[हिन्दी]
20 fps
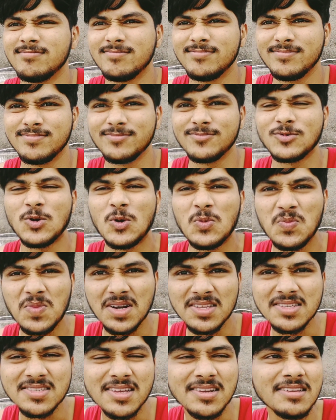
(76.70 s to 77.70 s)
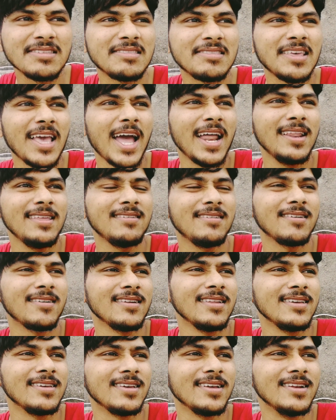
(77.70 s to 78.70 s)
कंपटीशन की तैयारी करने
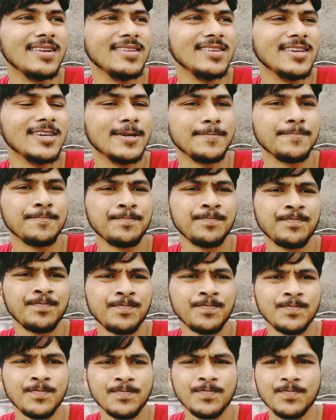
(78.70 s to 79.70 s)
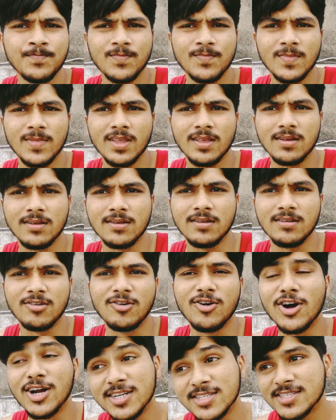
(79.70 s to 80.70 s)
के लिए घर
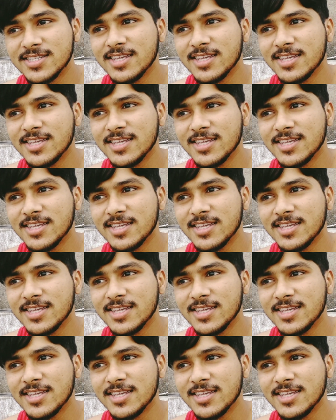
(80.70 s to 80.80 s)
से